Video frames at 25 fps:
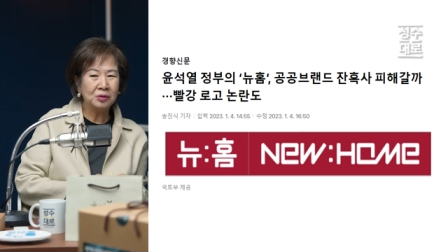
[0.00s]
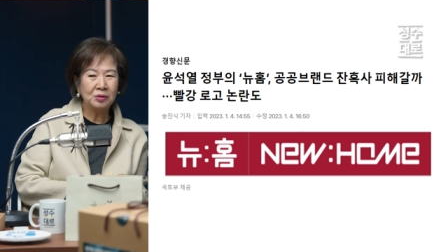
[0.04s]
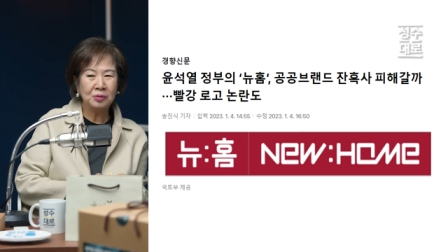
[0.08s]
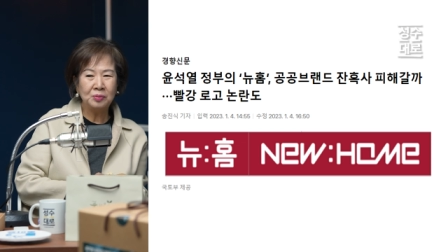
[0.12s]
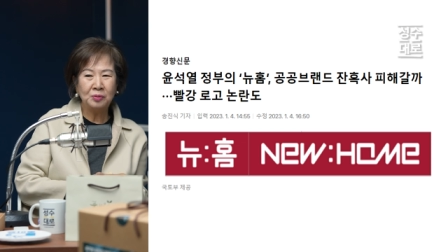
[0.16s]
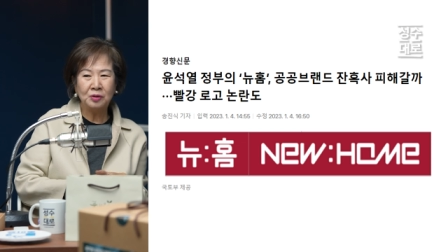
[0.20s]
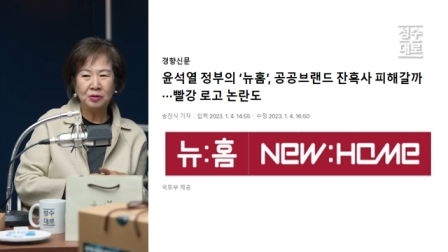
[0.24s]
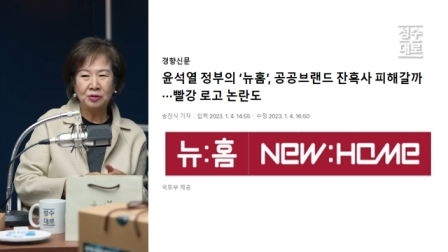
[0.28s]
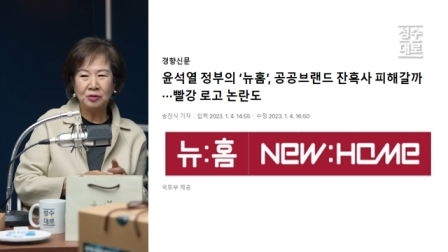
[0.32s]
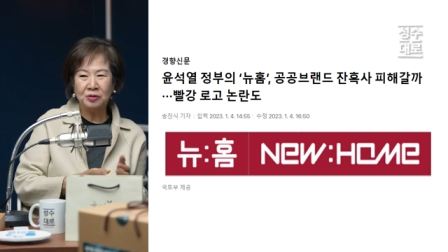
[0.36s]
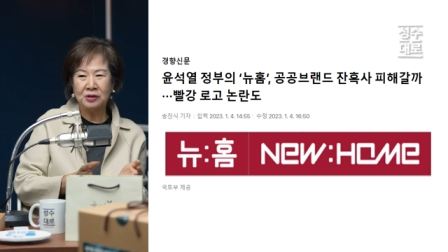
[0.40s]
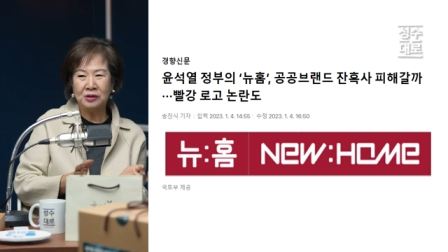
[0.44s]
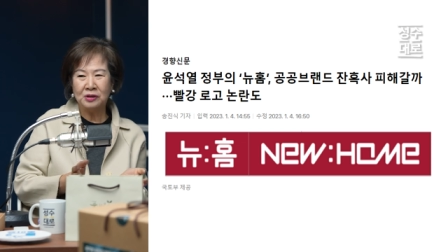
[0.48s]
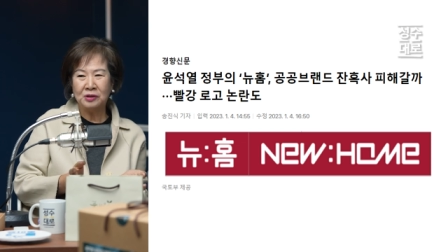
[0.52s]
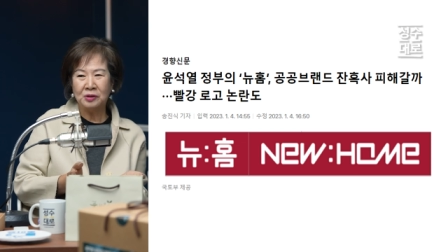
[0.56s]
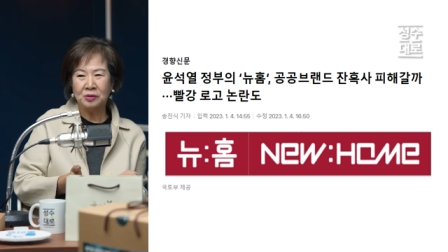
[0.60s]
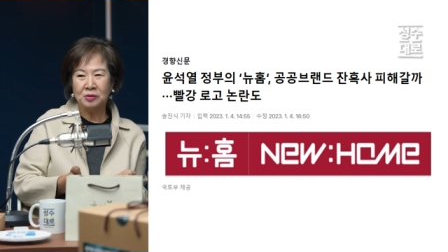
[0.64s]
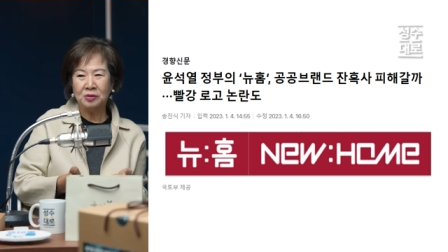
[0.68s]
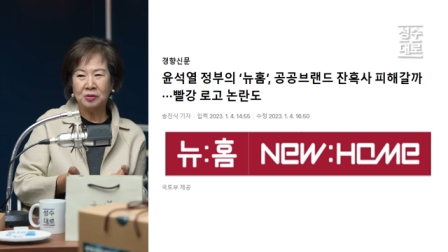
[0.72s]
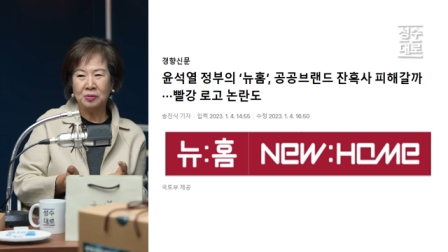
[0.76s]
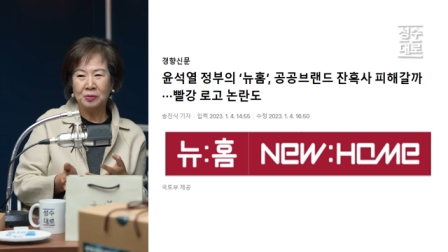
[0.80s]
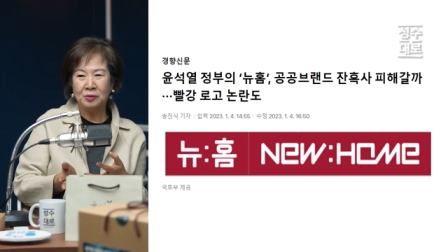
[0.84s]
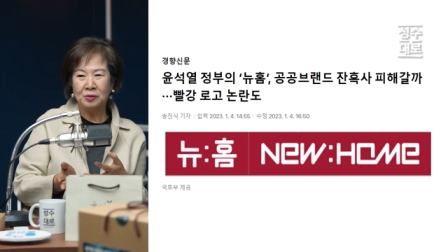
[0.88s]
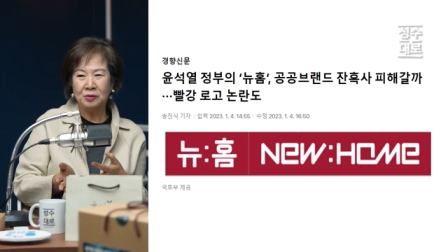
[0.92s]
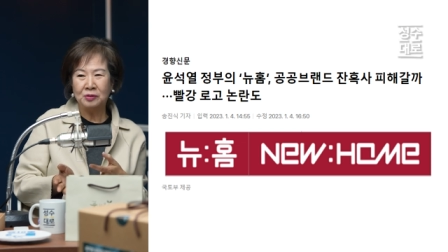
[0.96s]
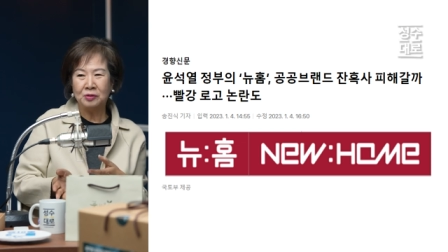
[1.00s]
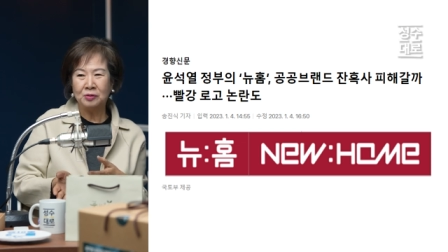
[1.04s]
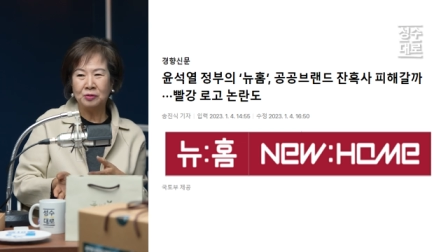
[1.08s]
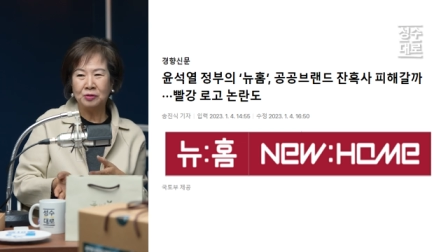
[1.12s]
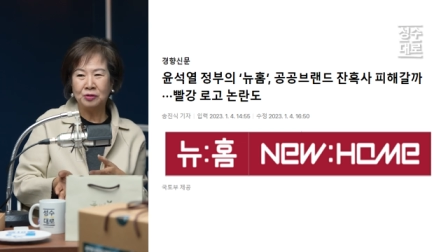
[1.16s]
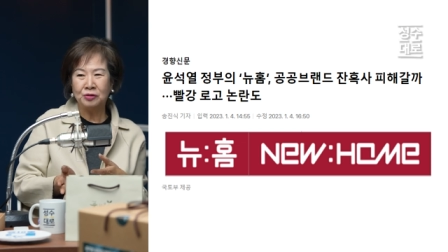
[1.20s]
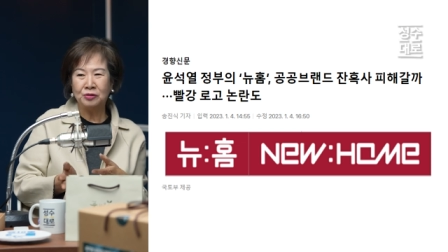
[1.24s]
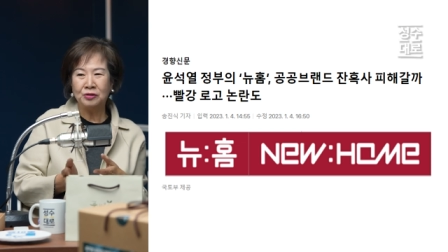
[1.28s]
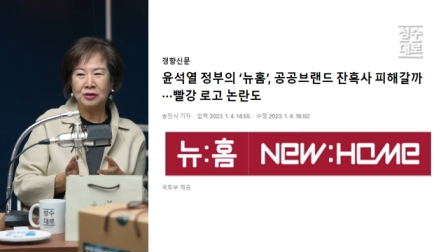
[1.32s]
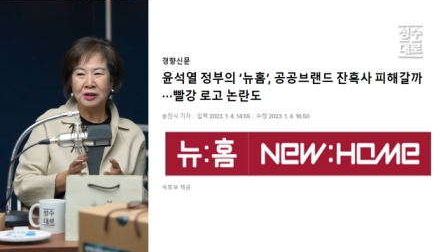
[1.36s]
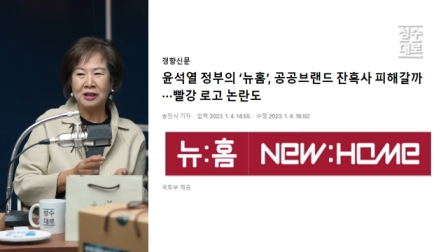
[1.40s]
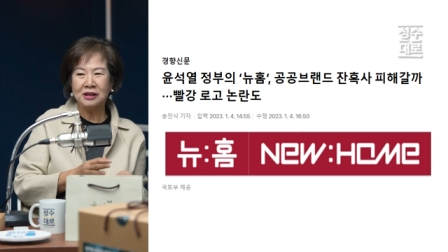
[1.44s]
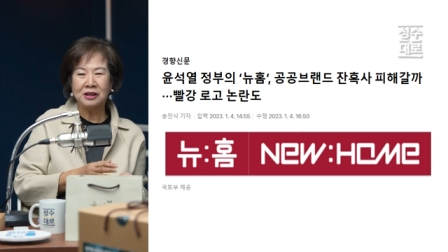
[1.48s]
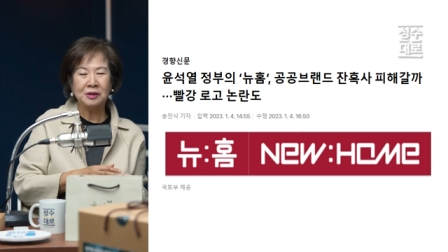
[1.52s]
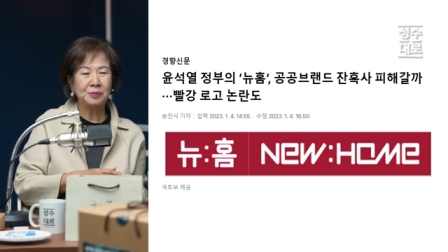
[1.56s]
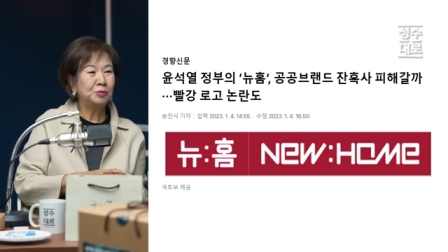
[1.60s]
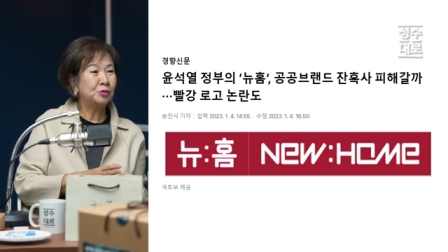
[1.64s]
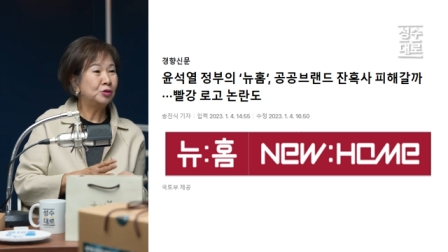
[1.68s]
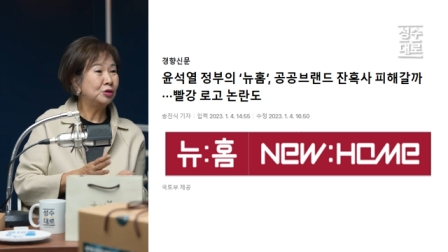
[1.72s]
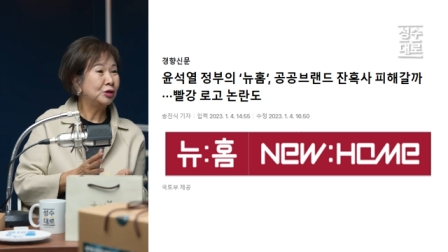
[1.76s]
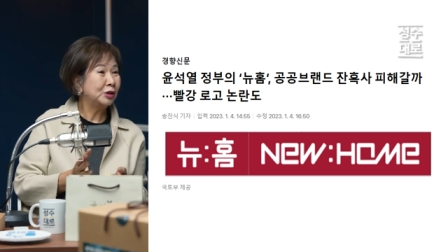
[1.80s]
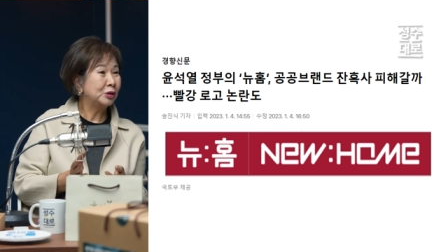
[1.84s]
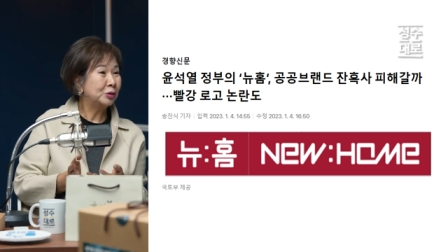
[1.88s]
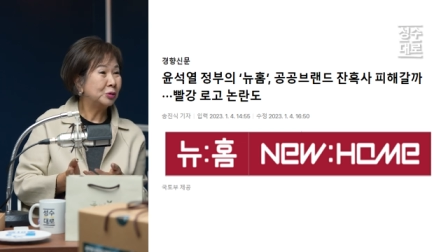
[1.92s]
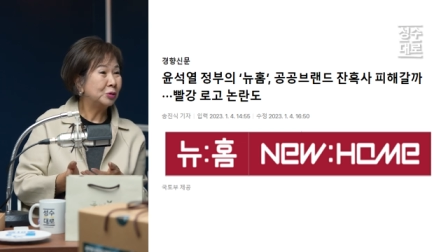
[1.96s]
또 뭐도 있었고 뭐또 누구나
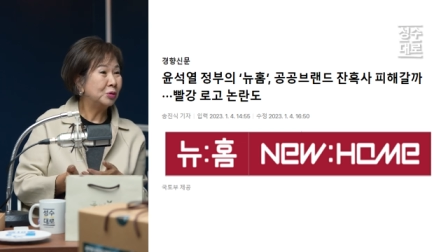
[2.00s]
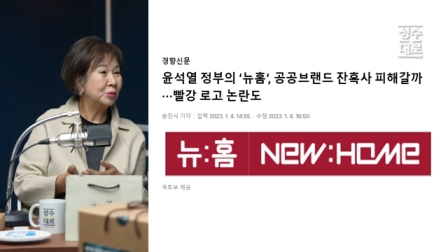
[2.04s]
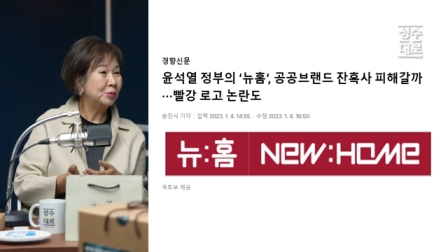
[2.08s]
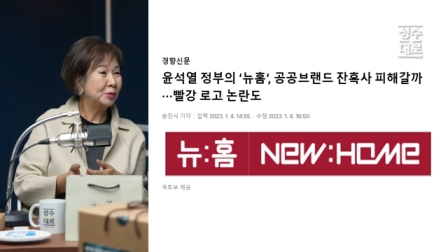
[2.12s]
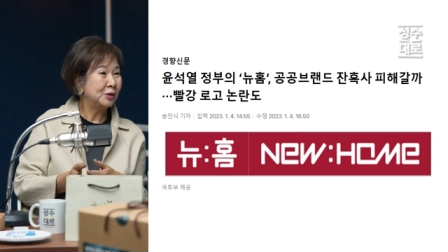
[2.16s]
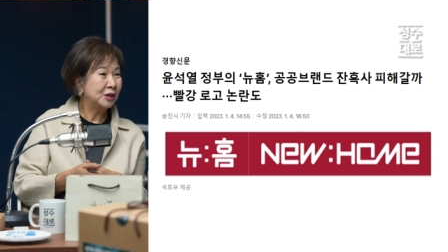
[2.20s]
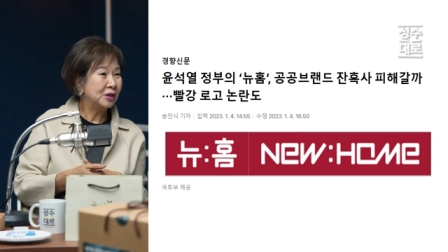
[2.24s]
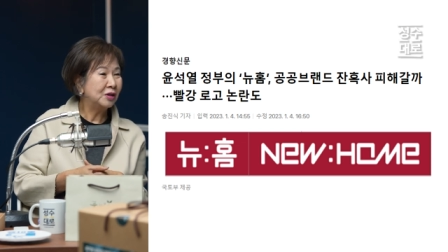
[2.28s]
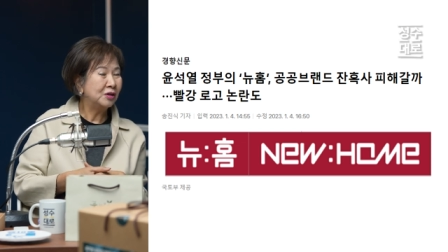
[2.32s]
집도 있고 뭐 네.